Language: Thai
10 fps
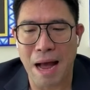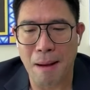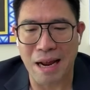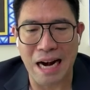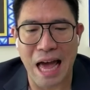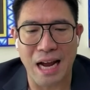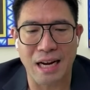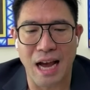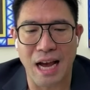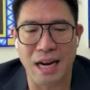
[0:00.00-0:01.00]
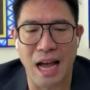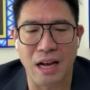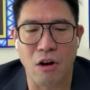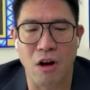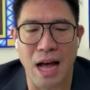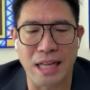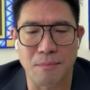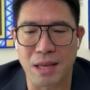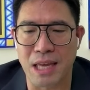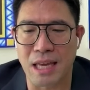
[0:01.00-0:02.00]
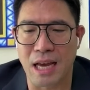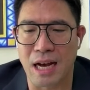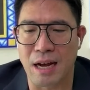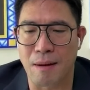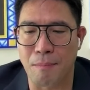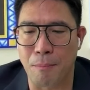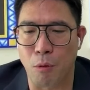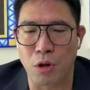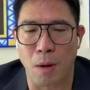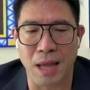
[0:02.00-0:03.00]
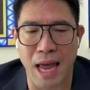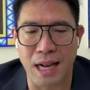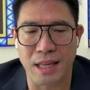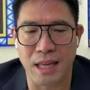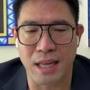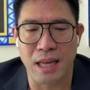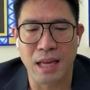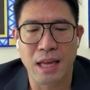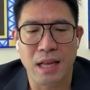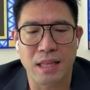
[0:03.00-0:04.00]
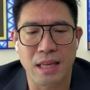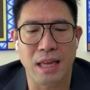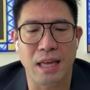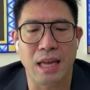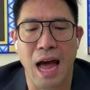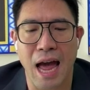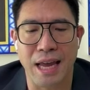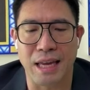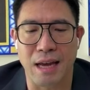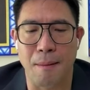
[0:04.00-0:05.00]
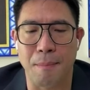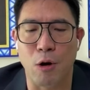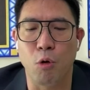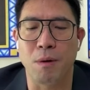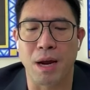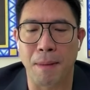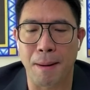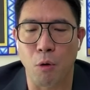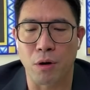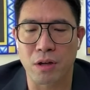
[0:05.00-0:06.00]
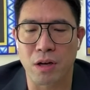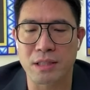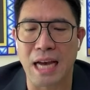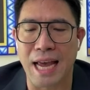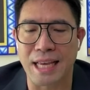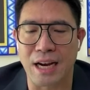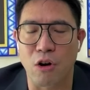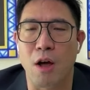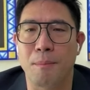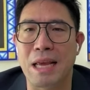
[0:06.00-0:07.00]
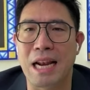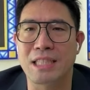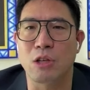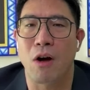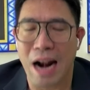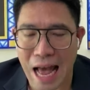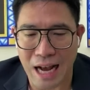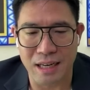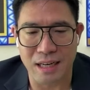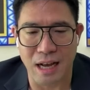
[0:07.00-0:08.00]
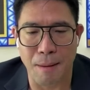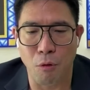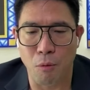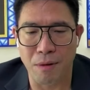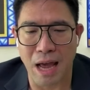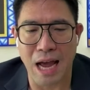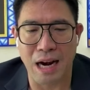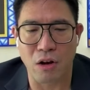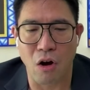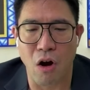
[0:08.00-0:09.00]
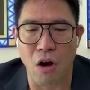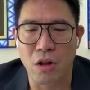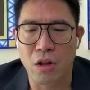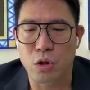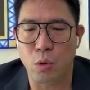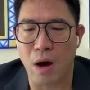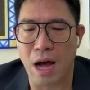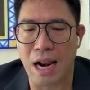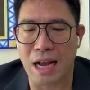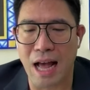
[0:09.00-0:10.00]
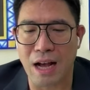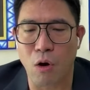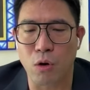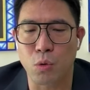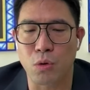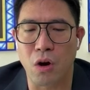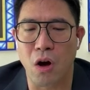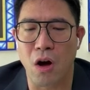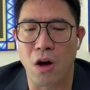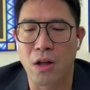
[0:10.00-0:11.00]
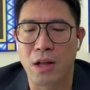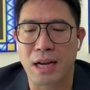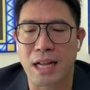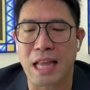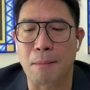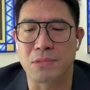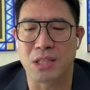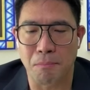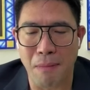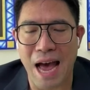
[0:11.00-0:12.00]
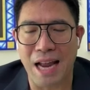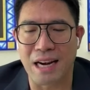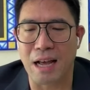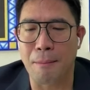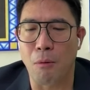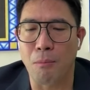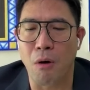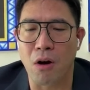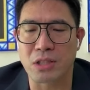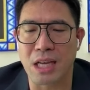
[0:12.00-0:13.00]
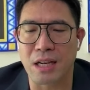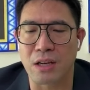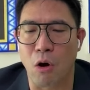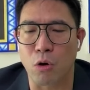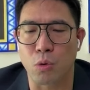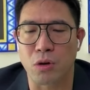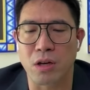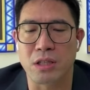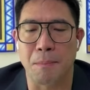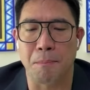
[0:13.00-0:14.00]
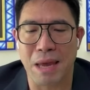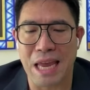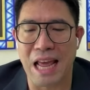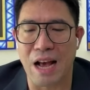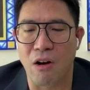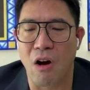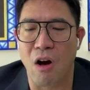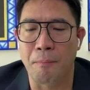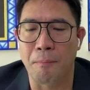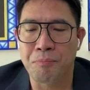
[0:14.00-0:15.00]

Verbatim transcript: ภาพหลักๆเนี่ยนะฮะก็อาจจะมีเป็นผลตอบแทนที่ให้เป็นรูปเงินปันผลก็จ่ายอย่างน้อยปีละ2ครั้งนะครับผมแล้วก็ตัวราคากองทุนก็ขั้นต่ำ10 บาทนะครับผมพอสิ้นกองทุนก็คือ10 ปีเนี่ยก็